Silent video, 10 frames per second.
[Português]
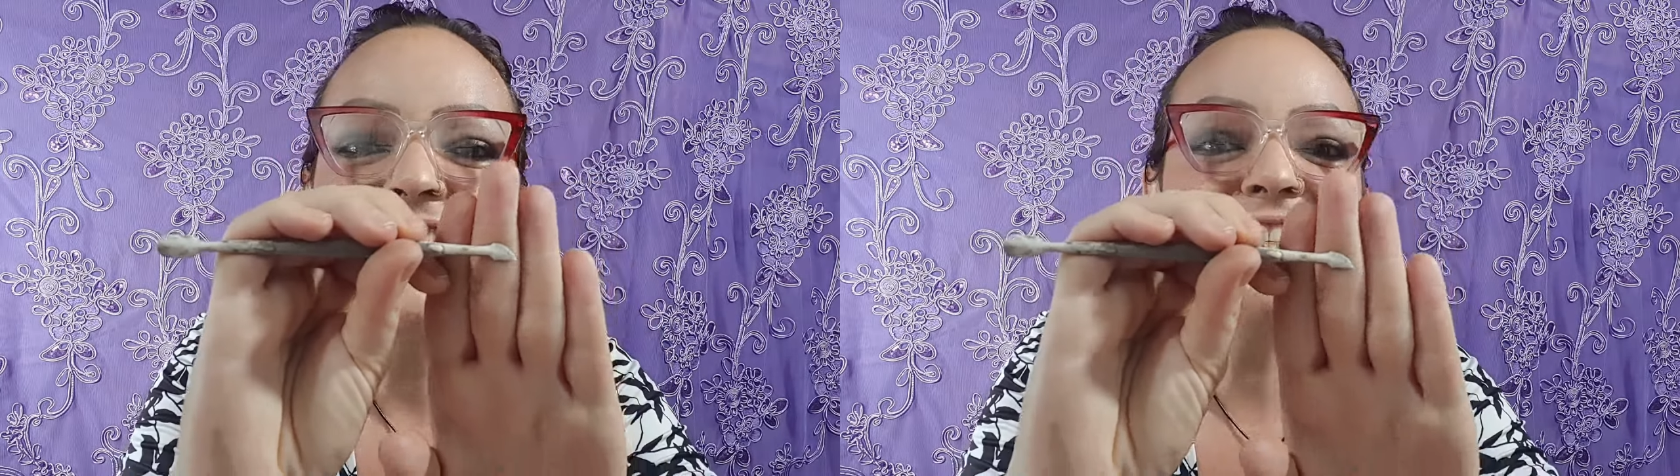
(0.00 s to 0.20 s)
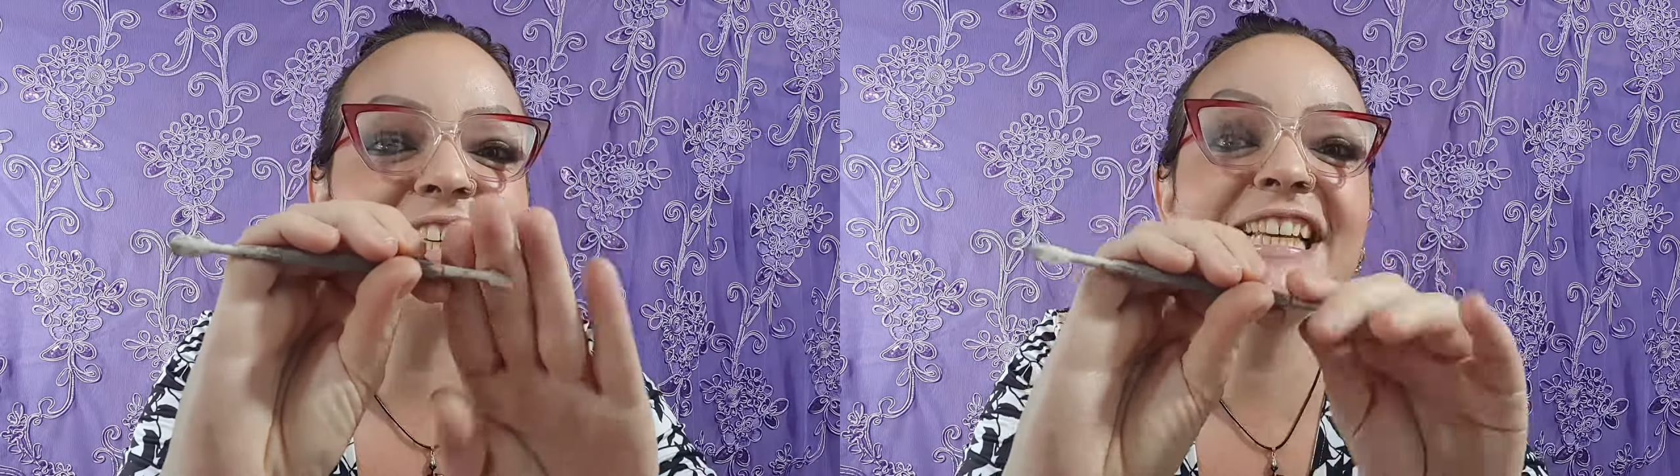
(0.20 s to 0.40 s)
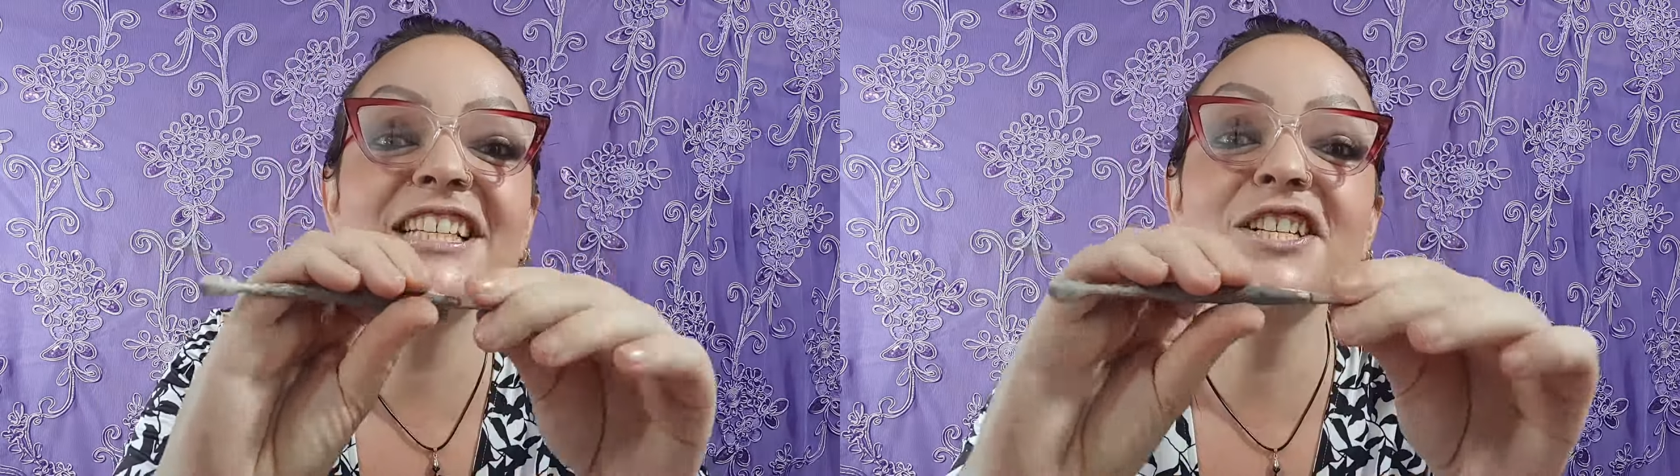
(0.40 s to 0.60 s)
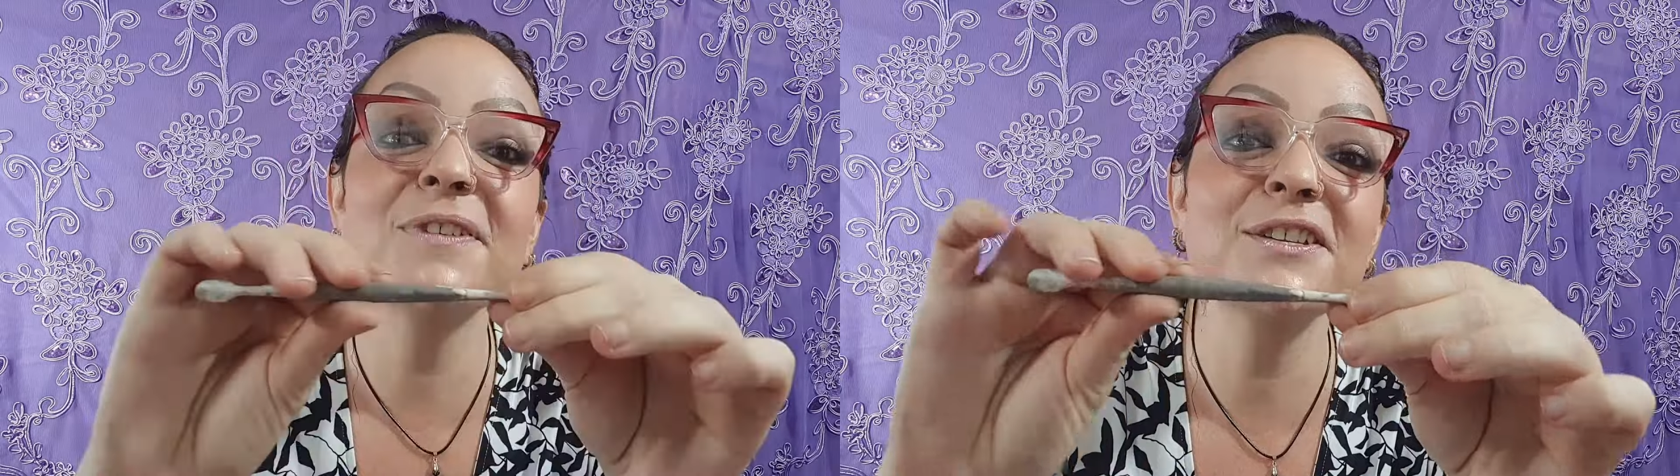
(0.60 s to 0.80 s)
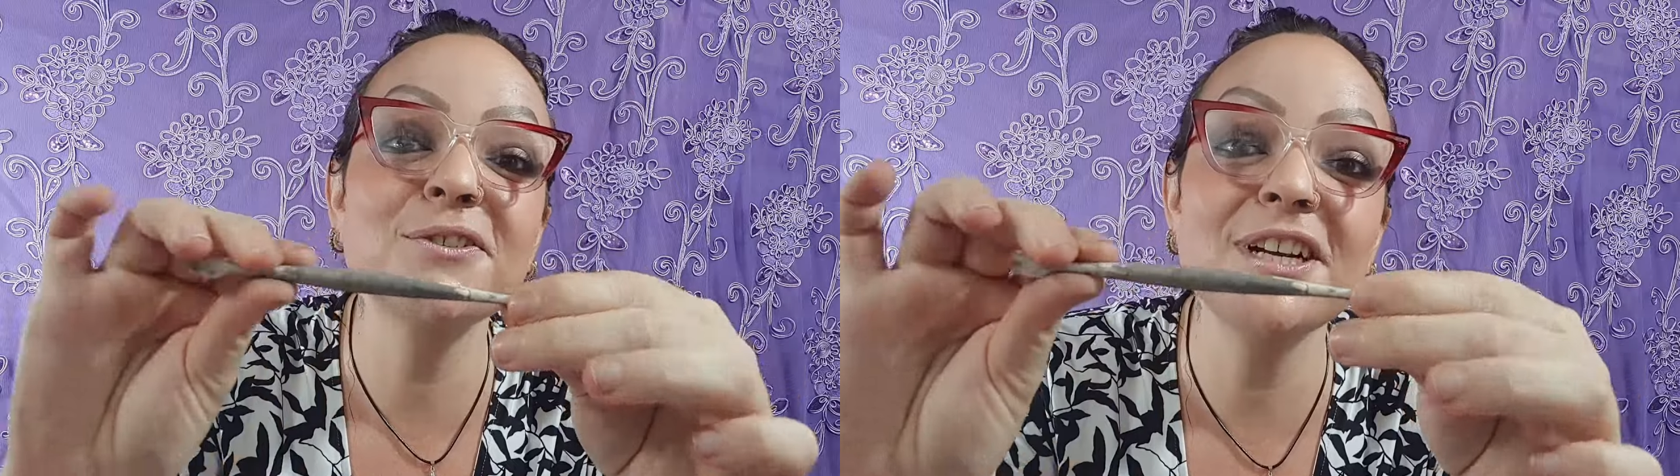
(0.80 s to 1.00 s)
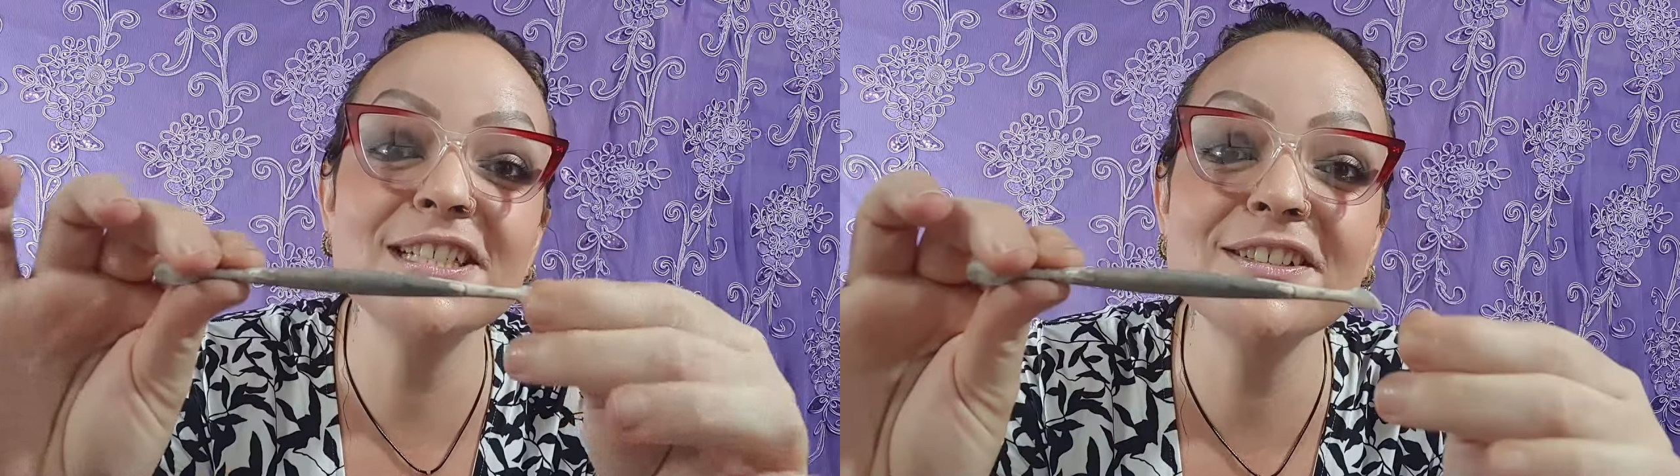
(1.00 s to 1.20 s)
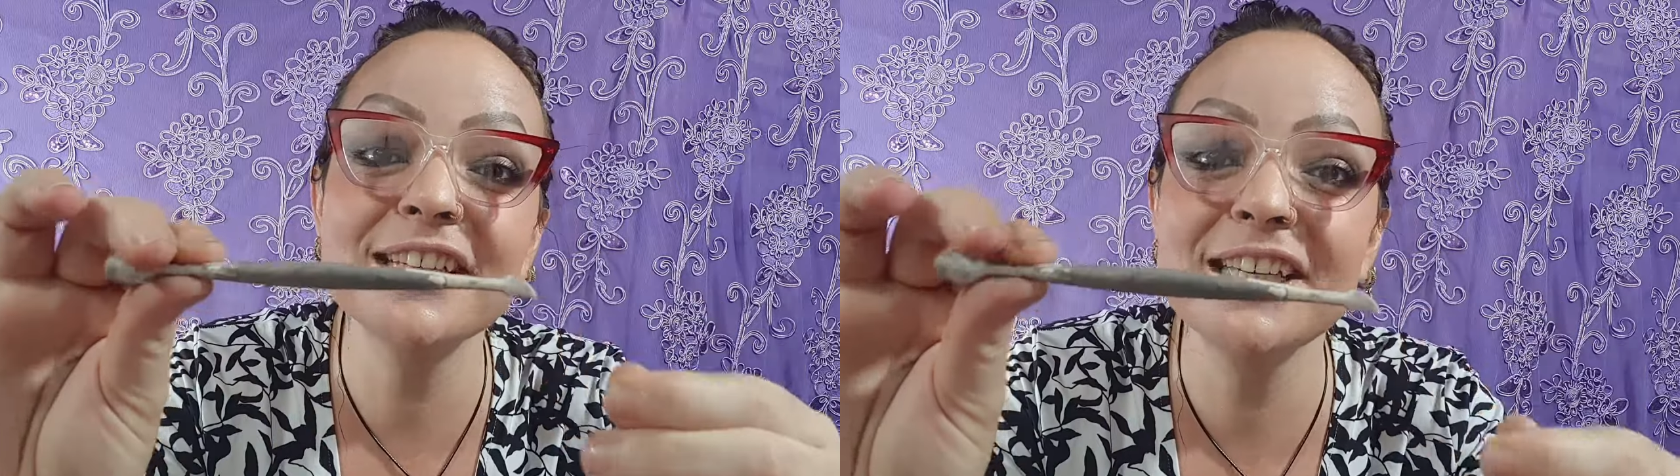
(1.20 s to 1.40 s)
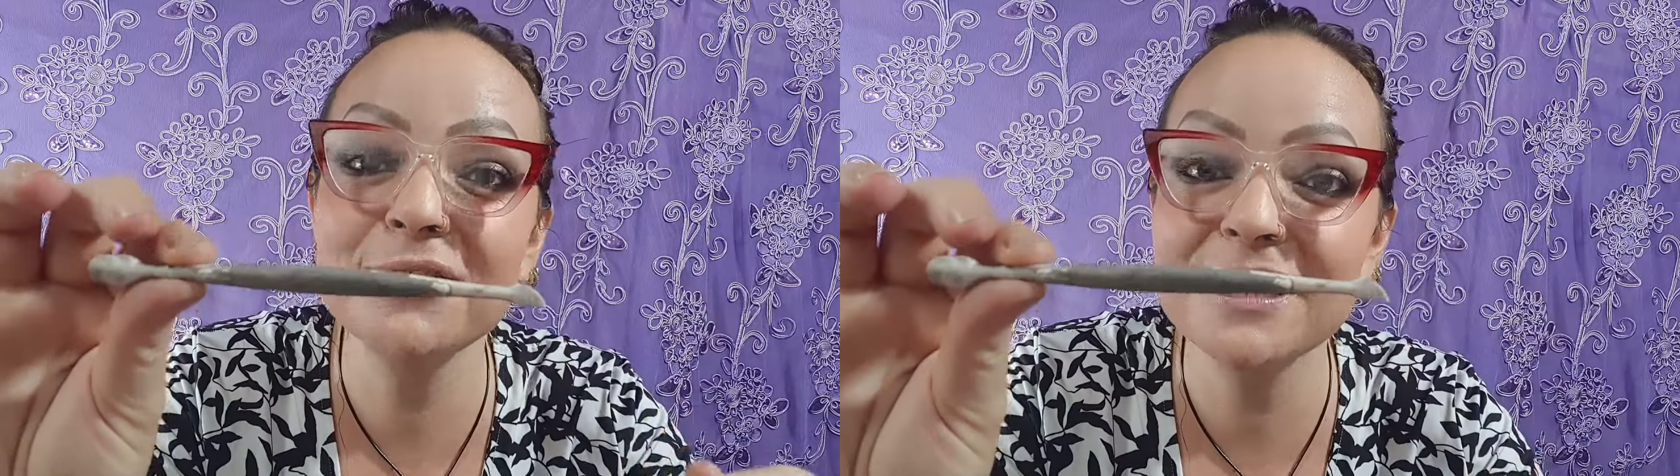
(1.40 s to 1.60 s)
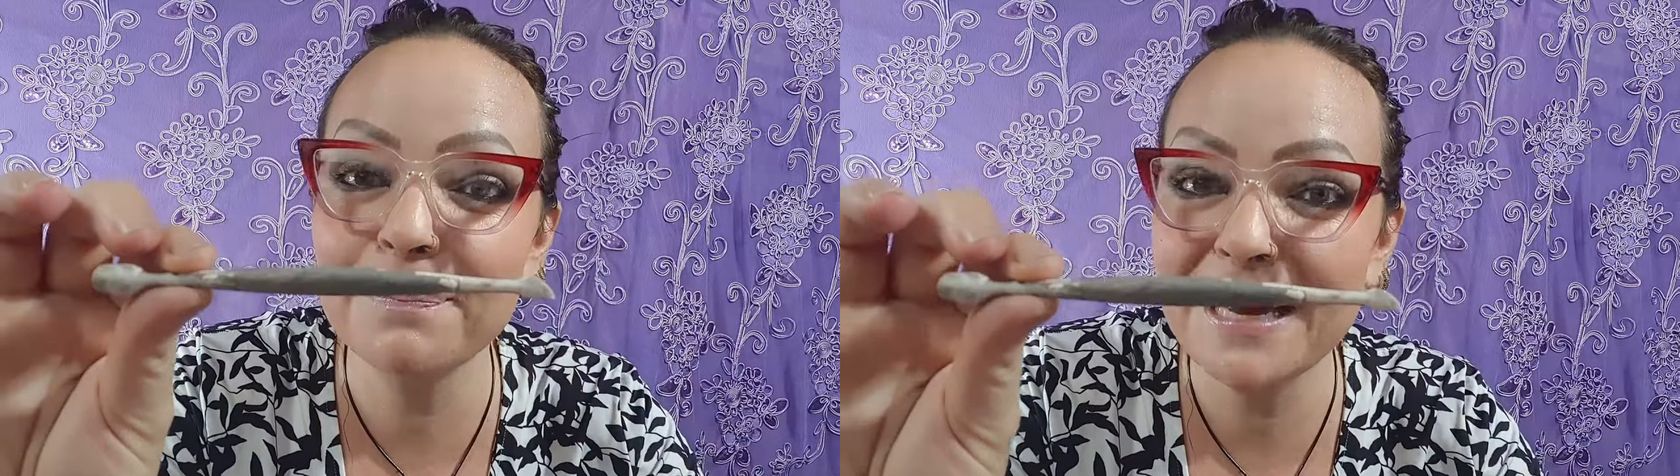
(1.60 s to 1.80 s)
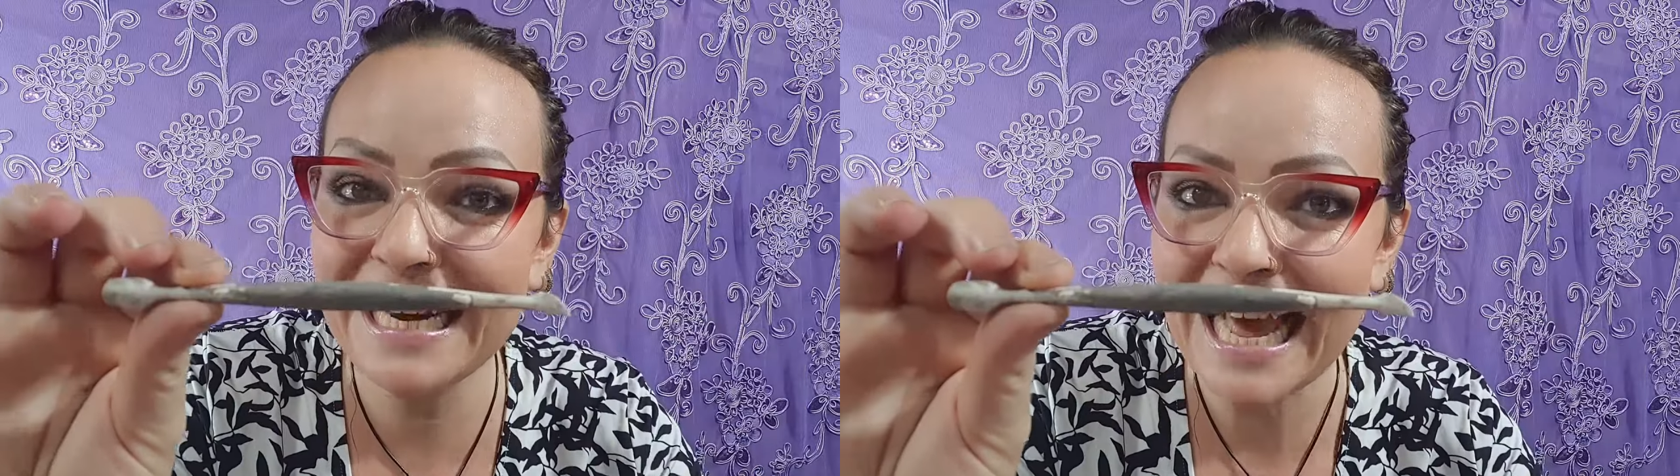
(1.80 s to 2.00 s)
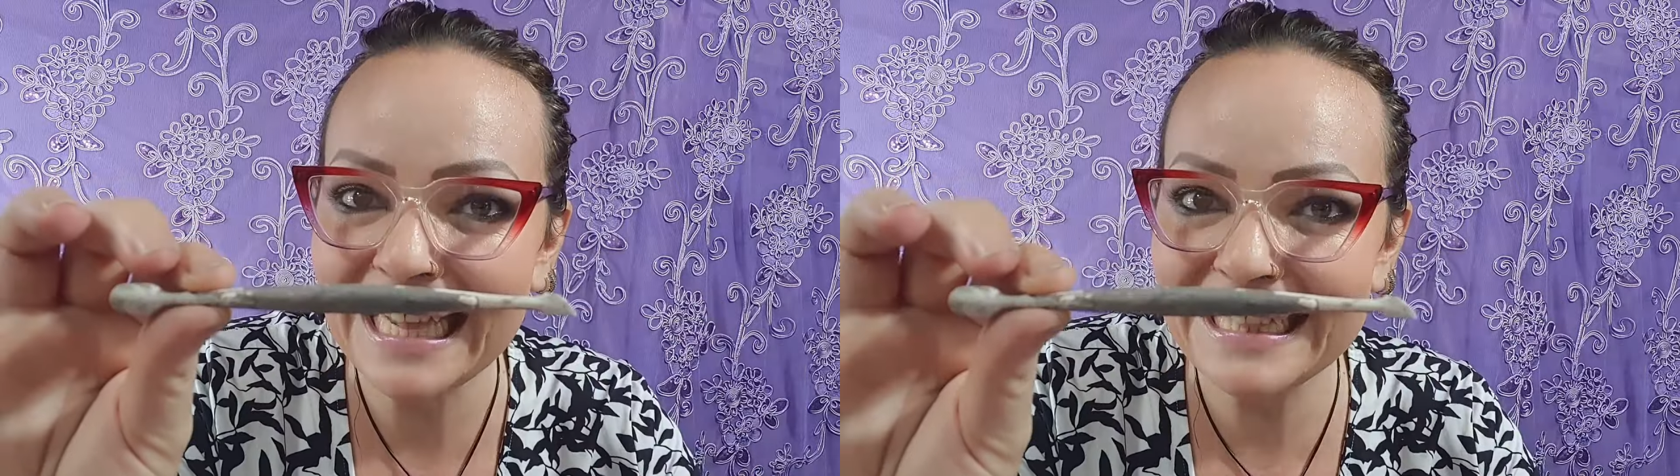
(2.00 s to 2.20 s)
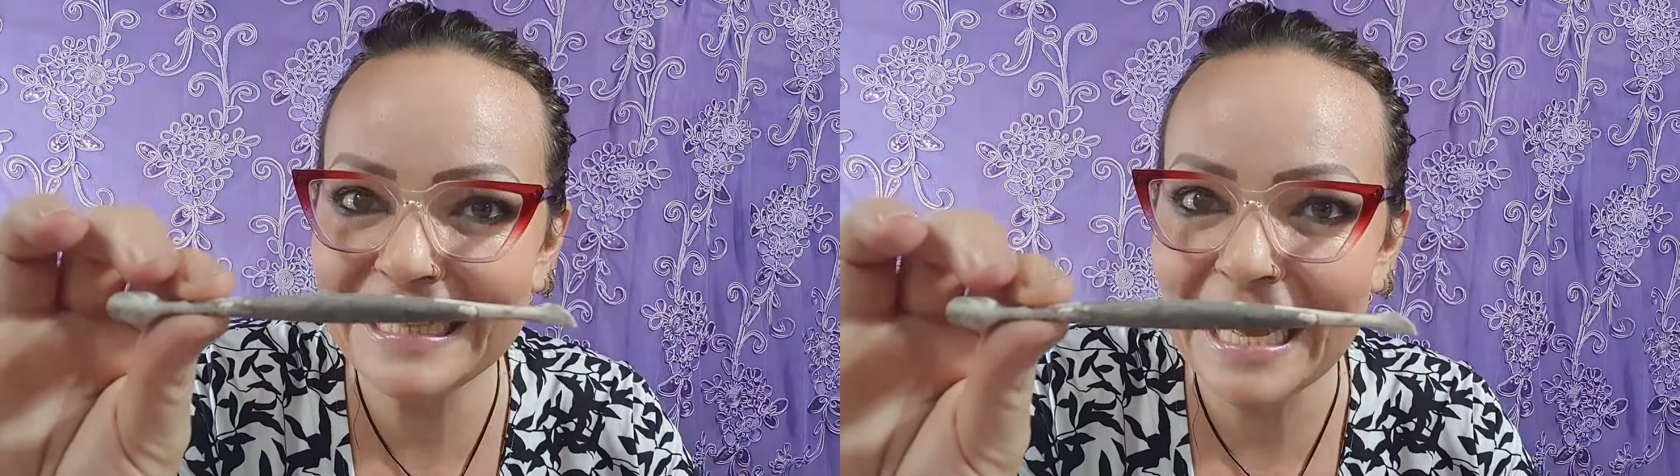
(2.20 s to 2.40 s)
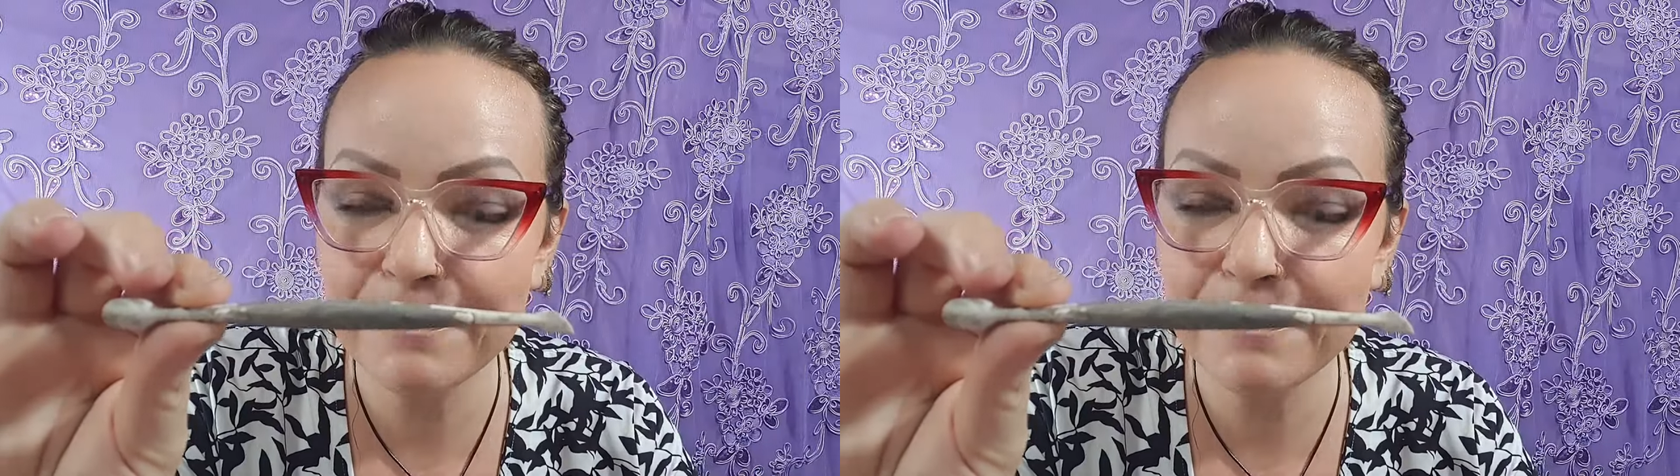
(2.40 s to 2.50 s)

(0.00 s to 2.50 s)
Isso aqui a gente faz coleção, isso aqui não usa pra nada.